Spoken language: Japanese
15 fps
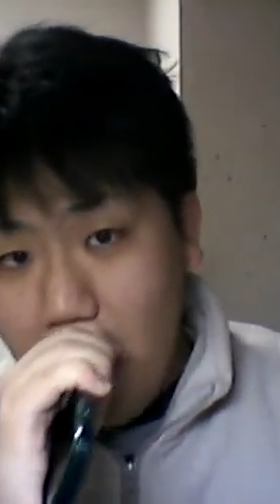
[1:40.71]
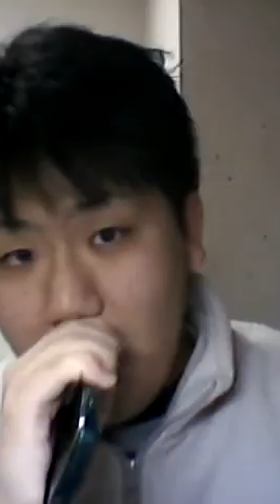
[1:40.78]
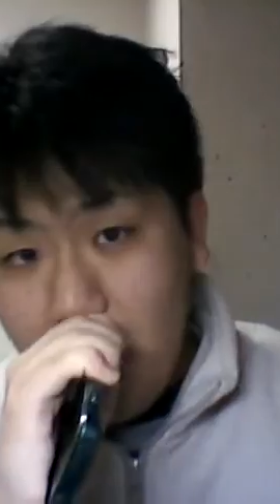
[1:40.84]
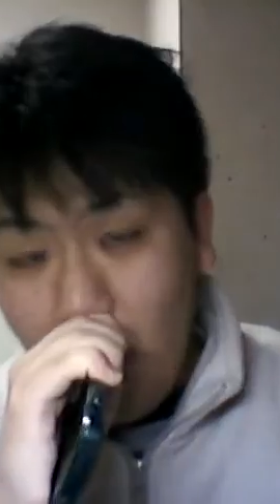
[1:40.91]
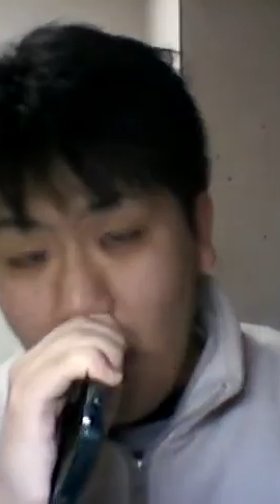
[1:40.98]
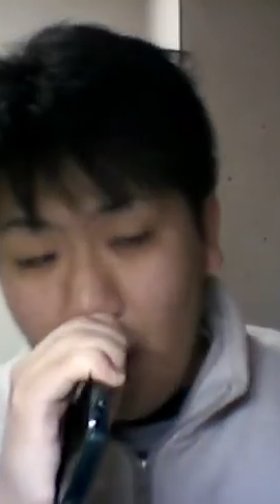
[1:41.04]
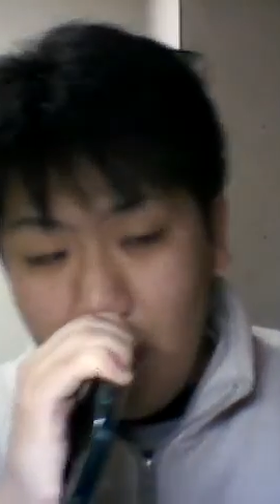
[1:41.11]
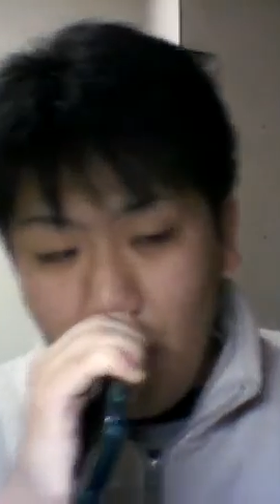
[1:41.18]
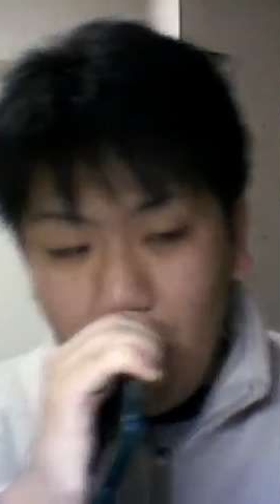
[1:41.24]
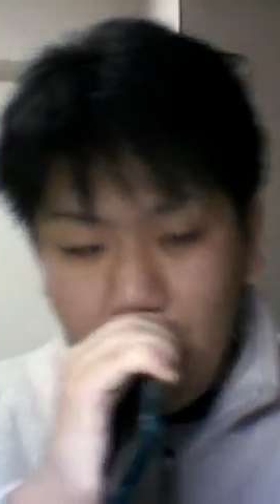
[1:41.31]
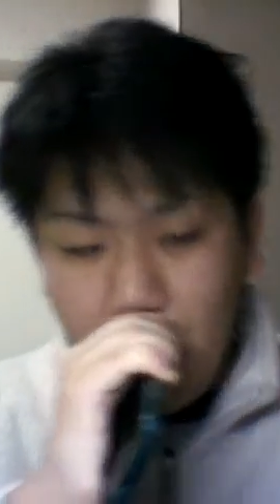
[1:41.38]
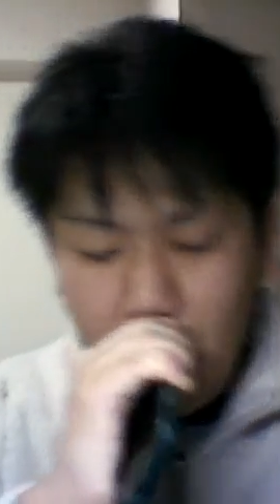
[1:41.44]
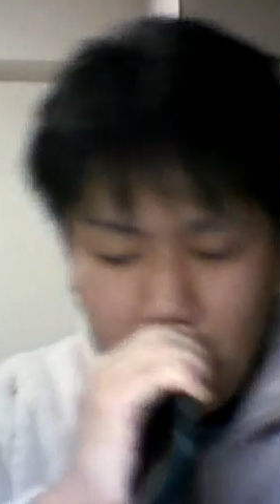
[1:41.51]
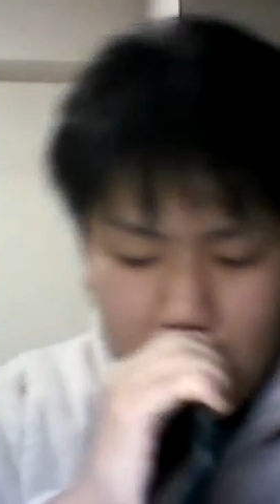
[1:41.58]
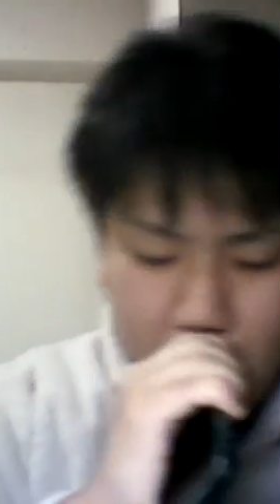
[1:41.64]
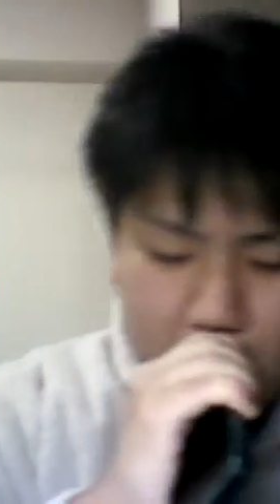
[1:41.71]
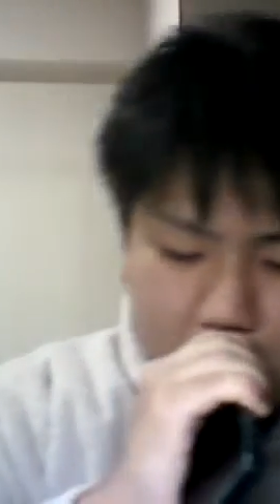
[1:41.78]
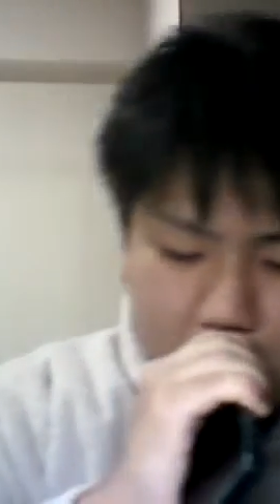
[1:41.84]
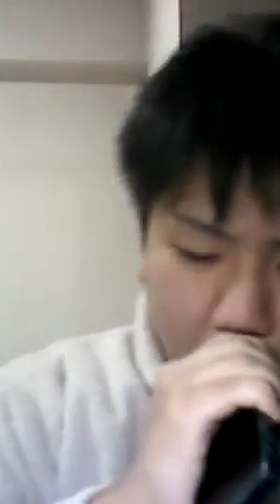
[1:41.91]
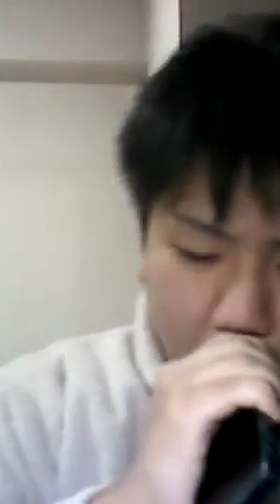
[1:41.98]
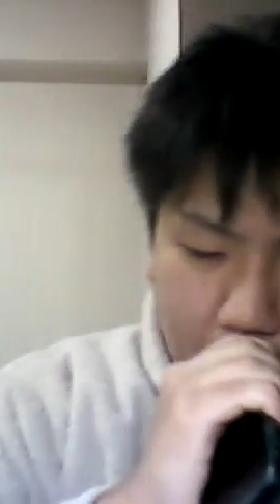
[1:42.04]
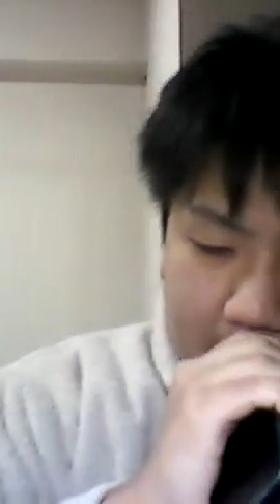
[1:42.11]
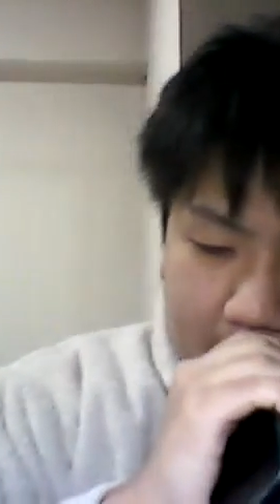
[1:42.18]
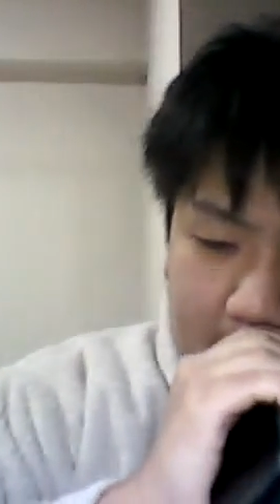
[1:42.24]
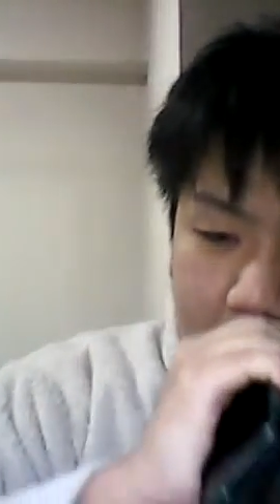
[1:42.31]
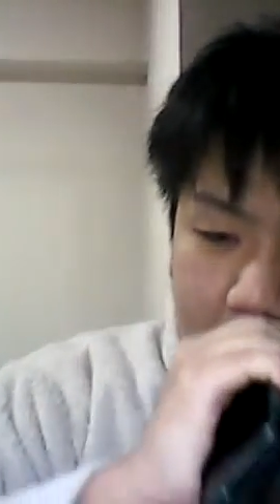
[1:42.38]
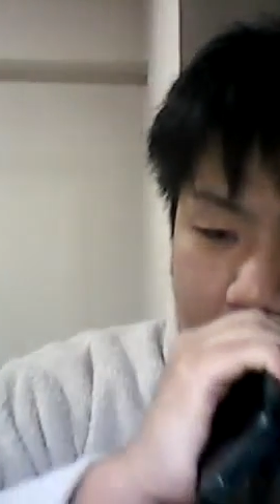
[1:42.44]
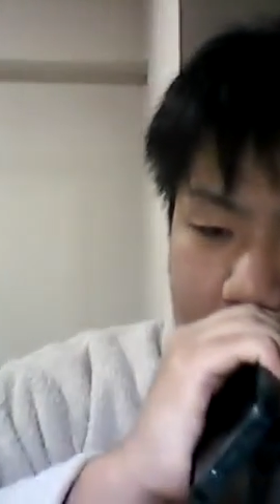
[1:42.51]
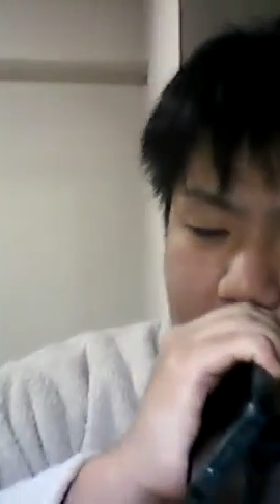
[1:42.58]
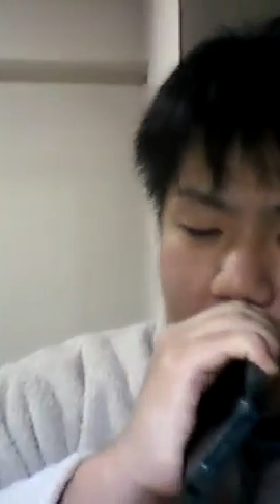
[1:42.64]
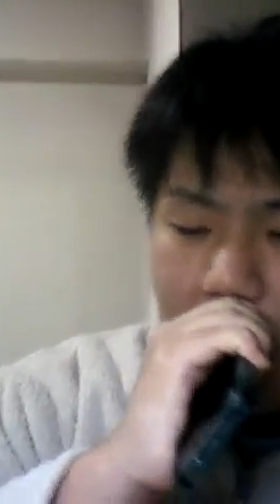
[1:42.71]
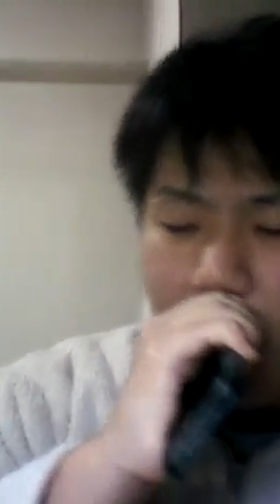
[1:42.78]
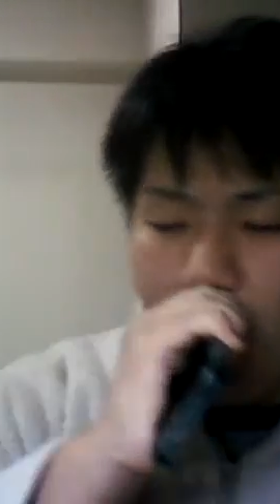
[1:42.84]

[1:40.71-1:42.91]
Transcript: よよよよよ痩せてるぜ。